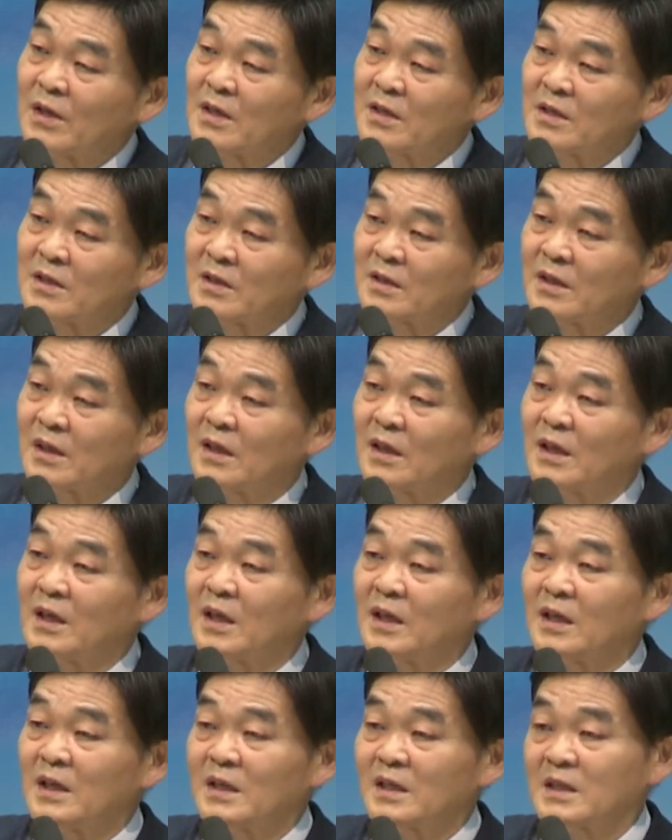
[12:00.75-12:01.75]
있을
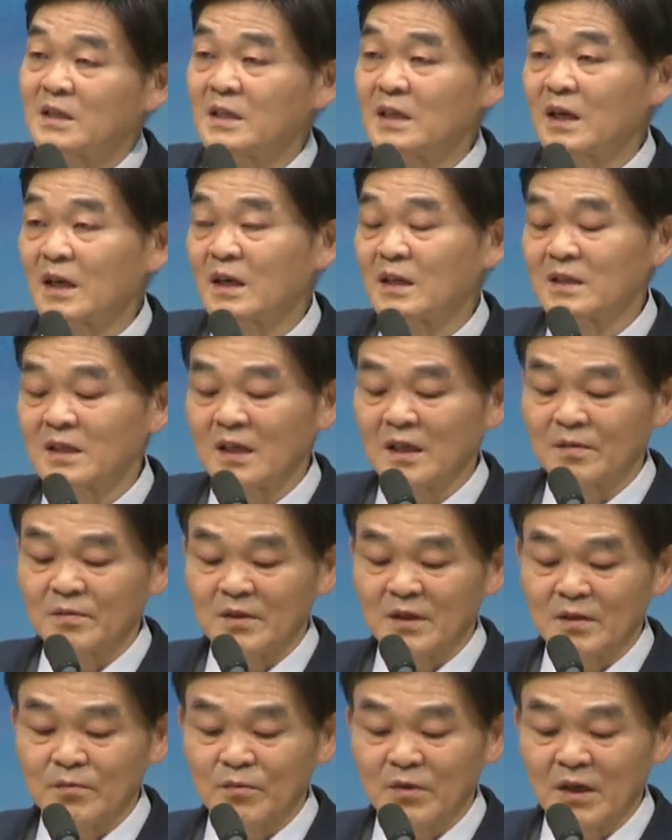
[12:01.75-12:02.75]
때 지나간
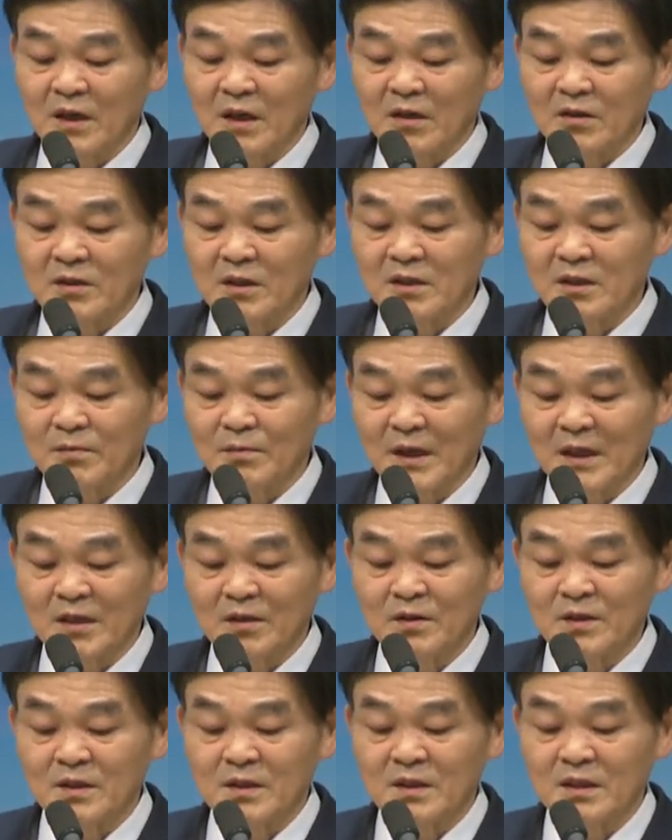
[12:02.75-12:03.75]
사람들이 뭐라고 앉아서 마태
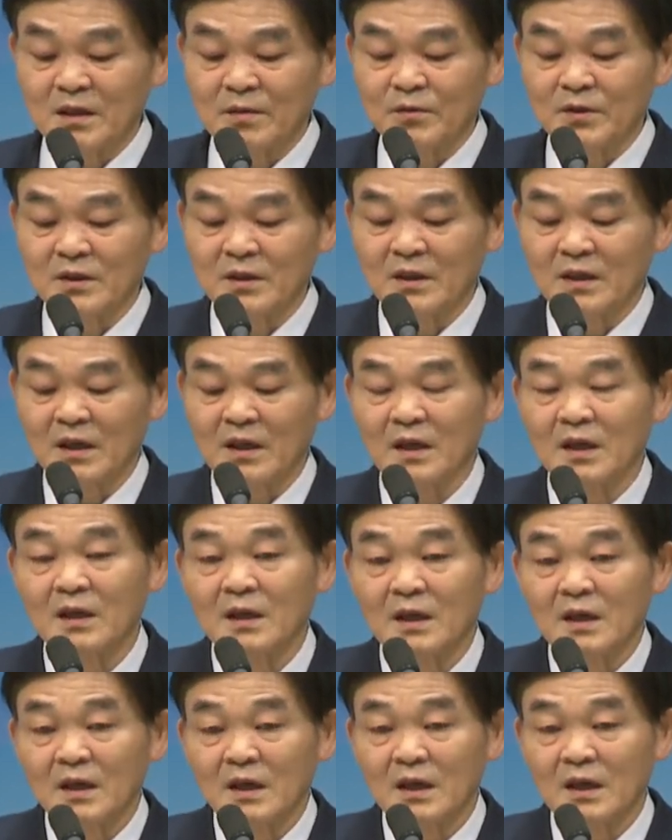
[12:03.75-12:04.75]
2 7 보니까
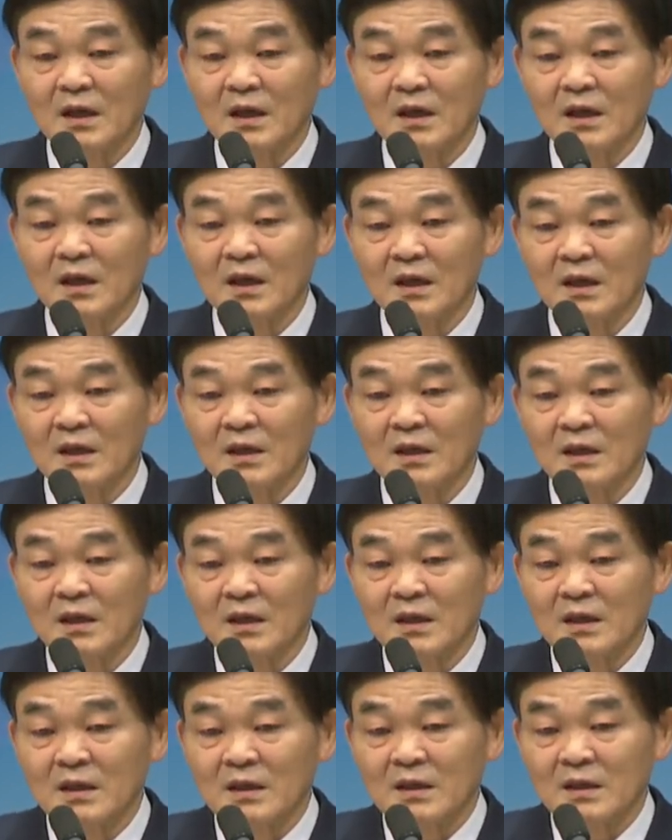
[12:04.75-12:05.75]
아,
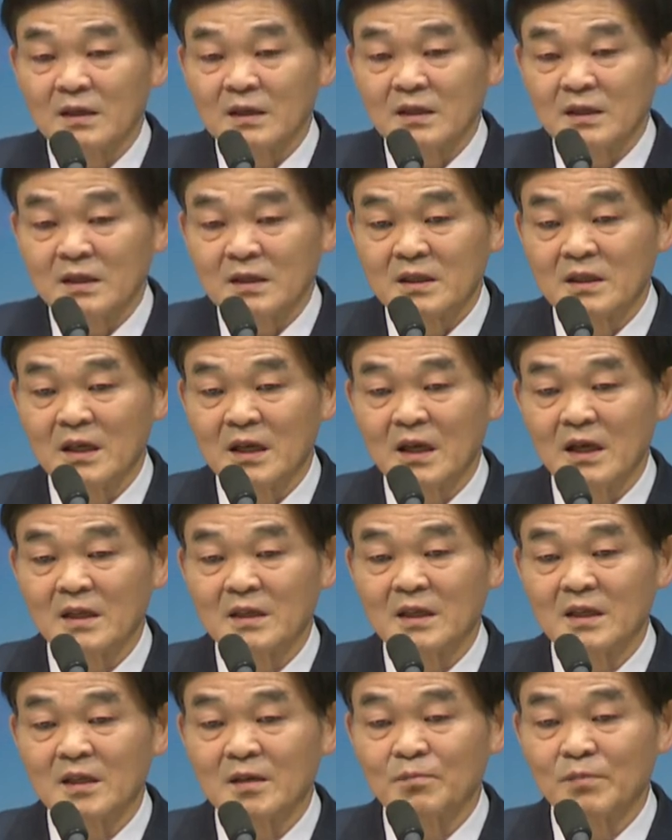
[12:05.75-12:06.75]
지나간
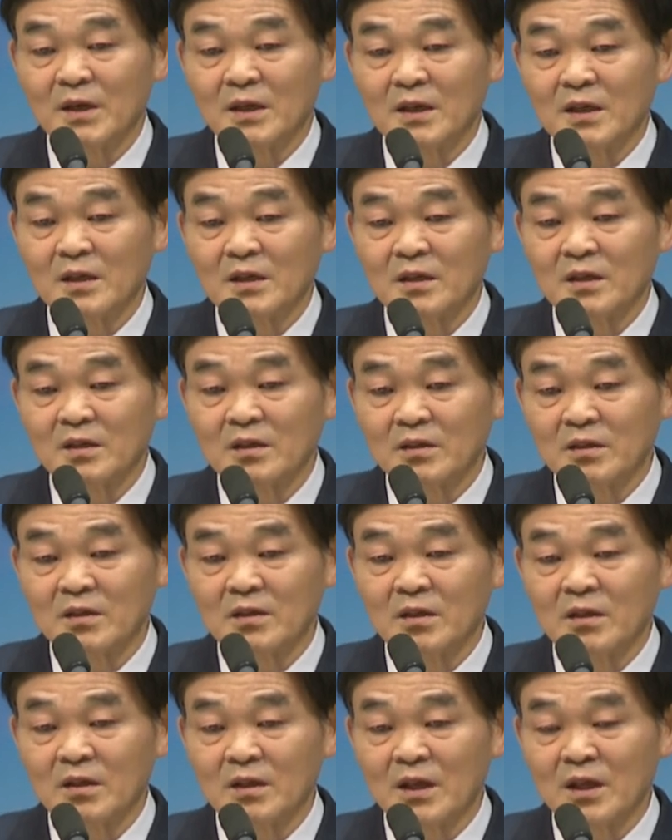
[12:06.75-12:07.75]
자들이 머리를
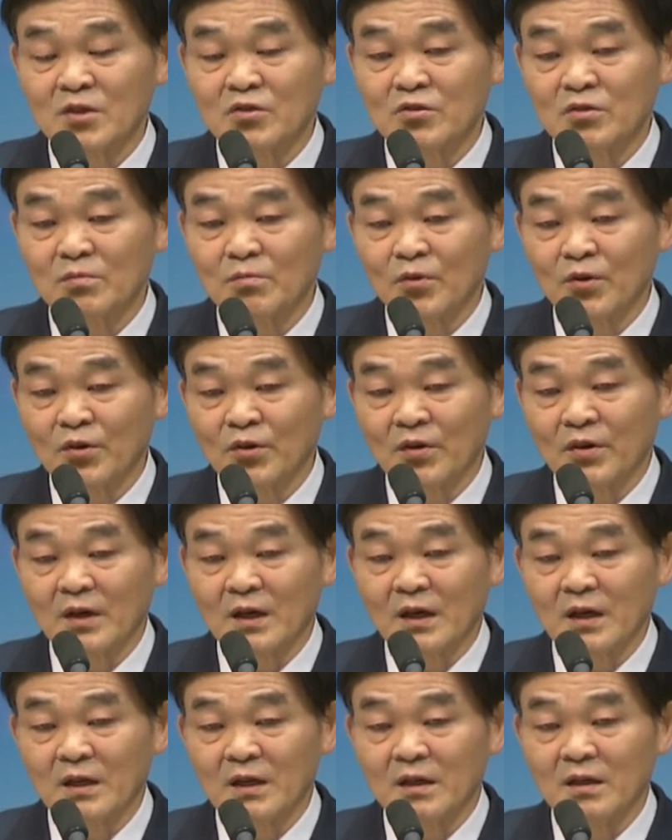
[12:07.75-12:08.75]
흔들어 예수를
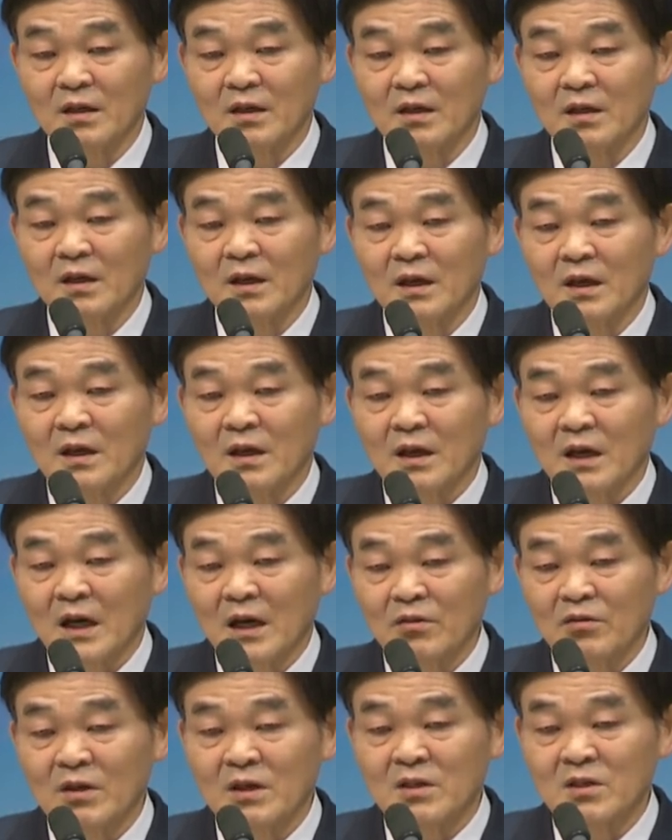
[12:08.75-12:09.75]
모욕하여
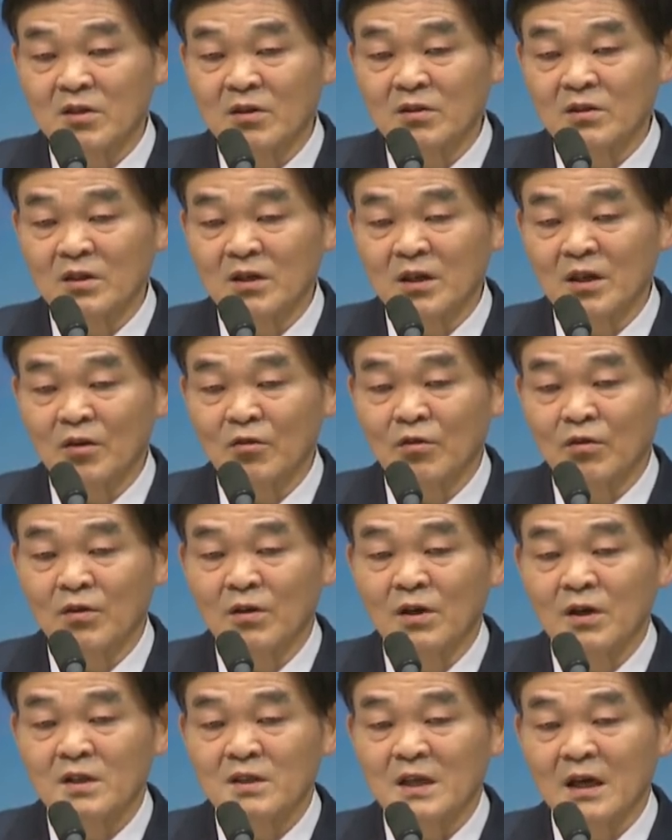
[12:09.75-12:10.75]
가로되 성전
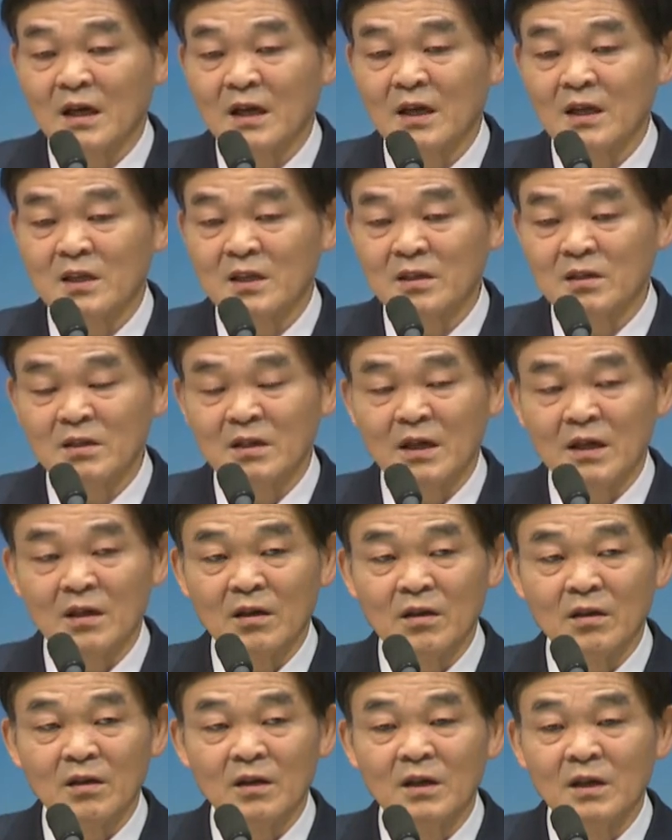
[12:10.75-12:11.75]
알고 사흘에 듣는
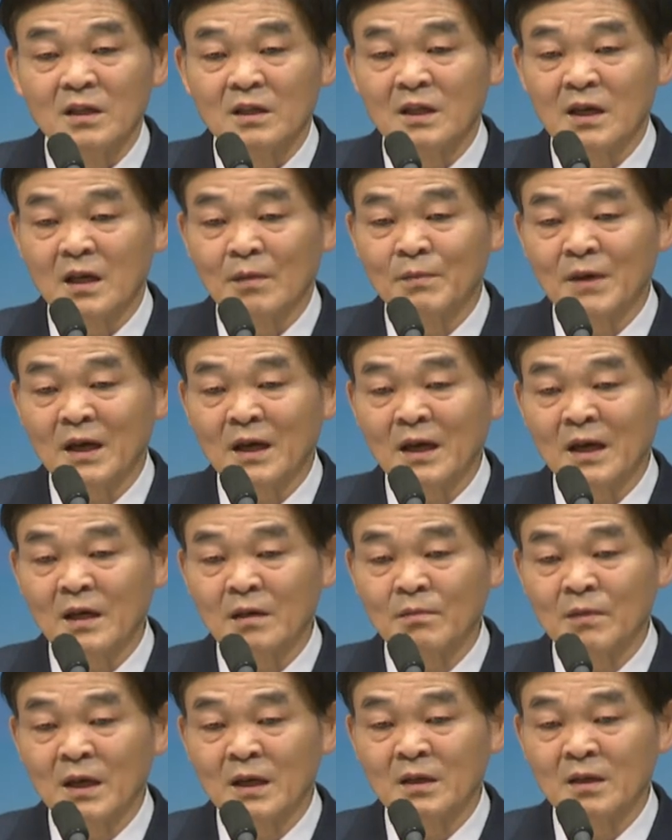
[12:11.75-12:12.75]
자여 네가
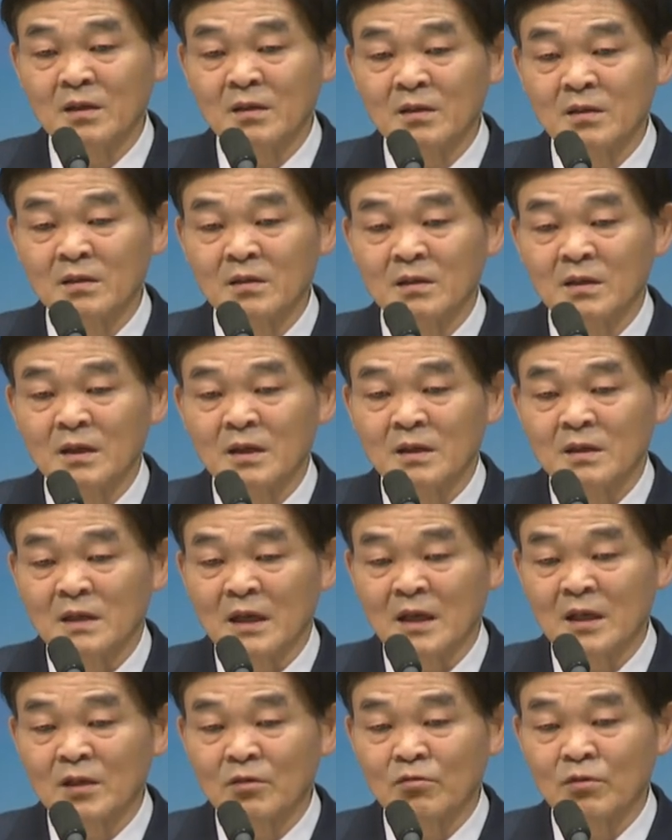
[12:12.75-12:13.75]
하나님 아들이든
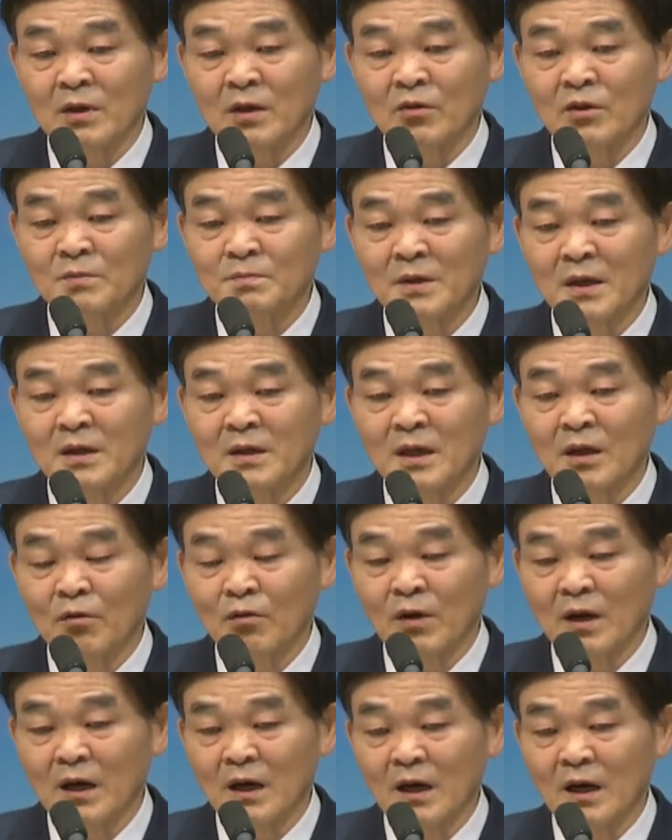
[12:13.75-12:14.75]
자기를 구원하고 십자가에
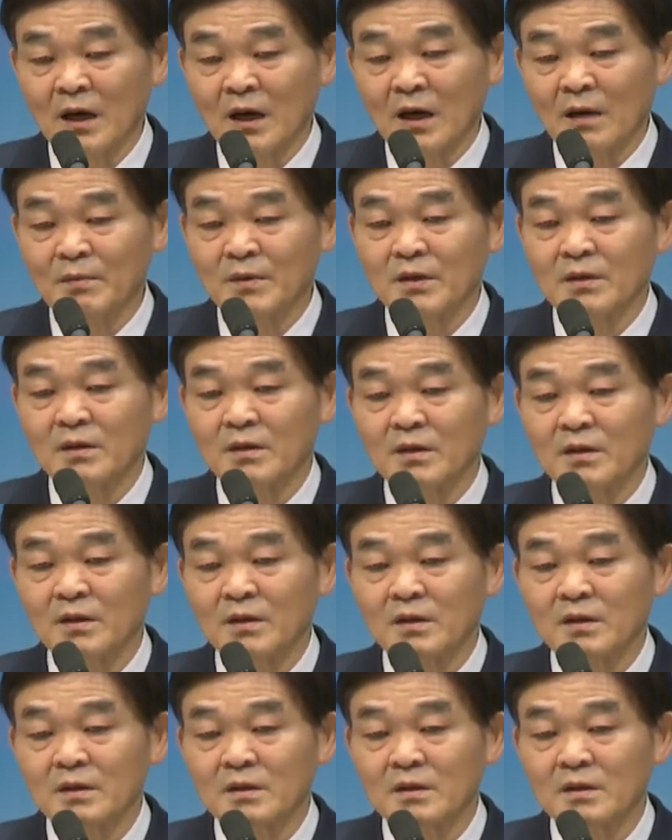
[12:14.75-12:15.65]
내려오라 하며